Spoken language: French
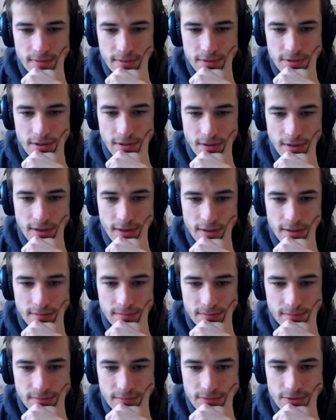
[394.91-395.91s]
Genre là,
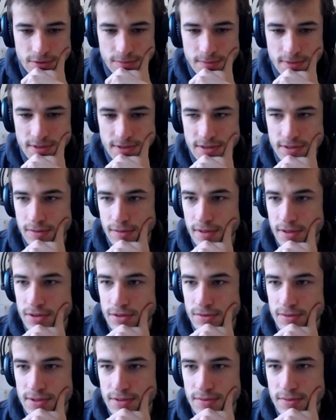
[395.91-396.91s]
tu mets 10 secondes à
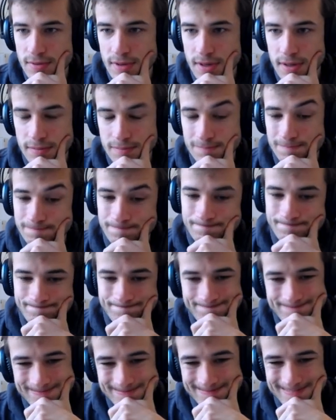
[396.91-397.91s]
jouer ce coup-là.
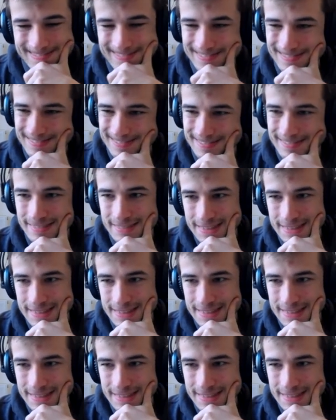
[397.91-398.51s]
Ça